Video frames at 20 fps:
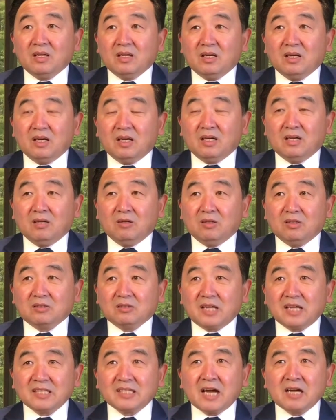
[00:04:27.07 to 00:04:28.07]
呃，
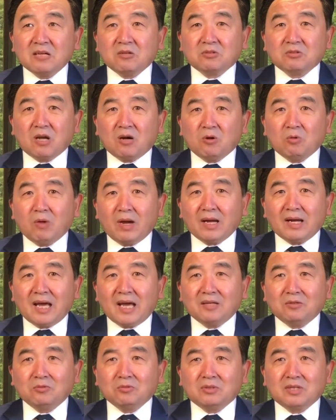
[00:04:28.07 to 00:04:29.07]
张家口到怀
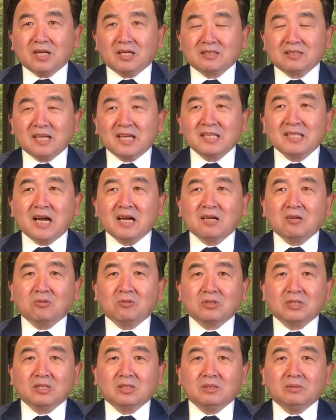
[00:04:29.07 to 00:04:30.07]
来路上，张家
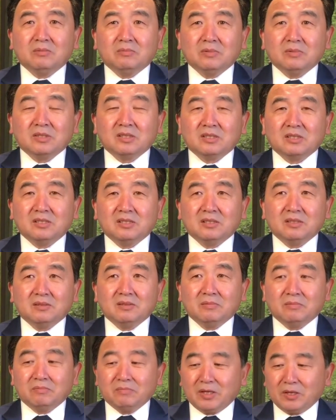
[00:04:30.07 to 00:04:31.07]
口是是
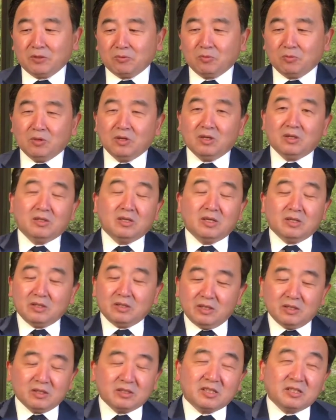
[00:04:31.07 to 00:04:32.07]
美国，
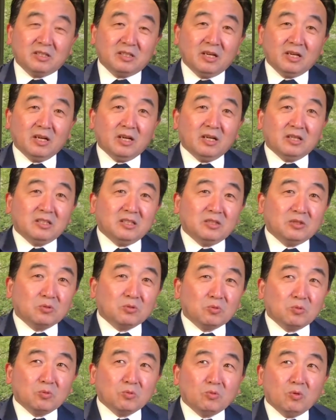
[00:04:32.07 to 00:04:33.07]
呃，是是
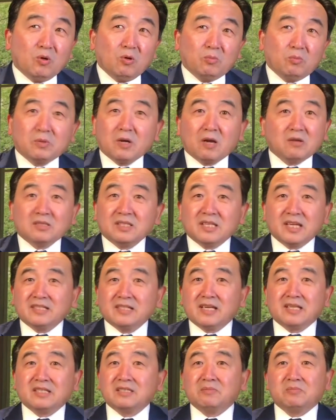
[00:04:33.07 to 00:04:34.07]
中共国，我不知道现
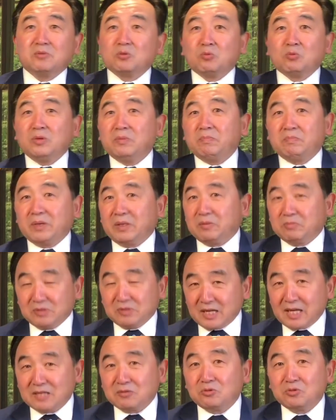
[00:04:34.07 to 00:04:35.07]
在是不是归北部
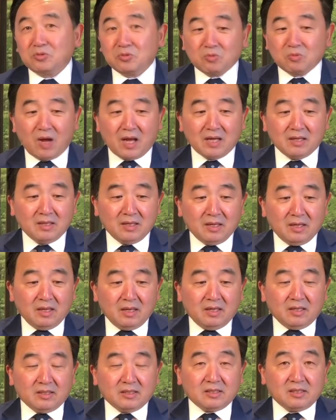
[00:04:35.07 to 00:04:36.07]
战区管，
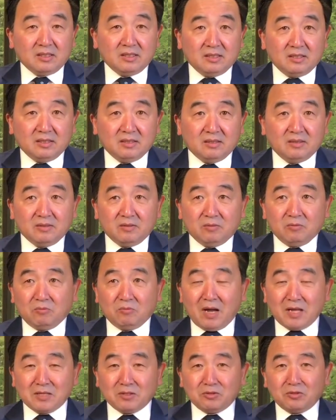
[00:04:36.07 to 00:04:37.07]
是
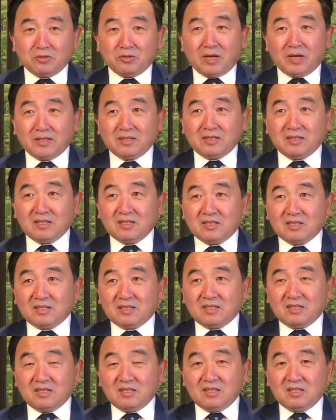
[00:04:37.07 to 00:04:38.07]
完全
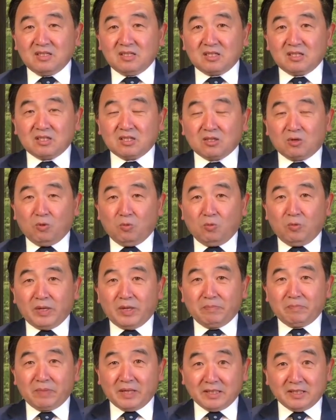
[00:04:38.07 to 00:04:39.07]
守
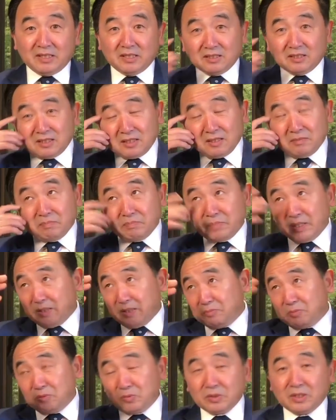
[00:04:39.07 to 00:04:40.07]
卫北京城北
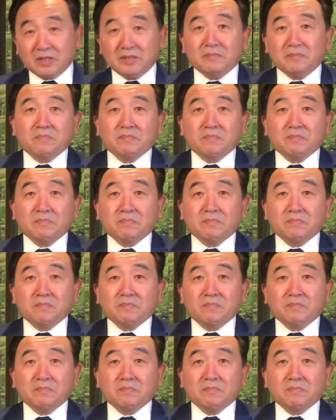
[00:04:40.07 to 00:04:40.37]
部的